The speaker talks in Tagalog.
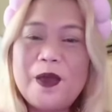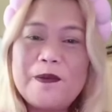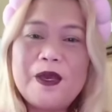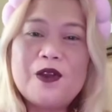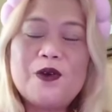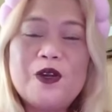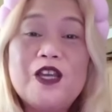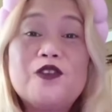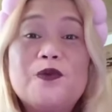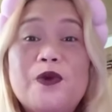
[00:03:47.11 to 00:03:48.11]
Pero
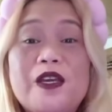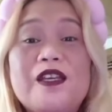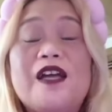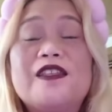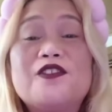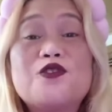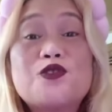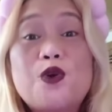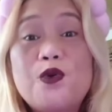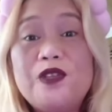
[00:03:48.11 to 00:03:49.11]
ito po ay ating
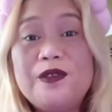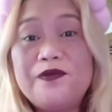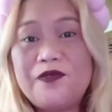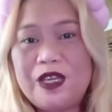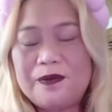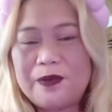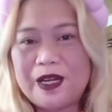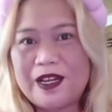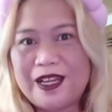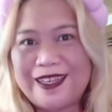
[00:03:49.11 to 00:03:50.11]
soul and faith
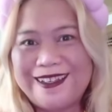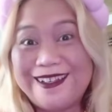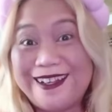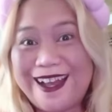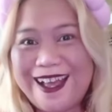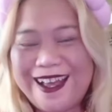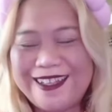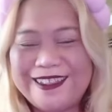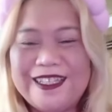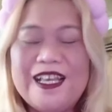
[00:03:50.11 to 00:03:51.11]
para kay God.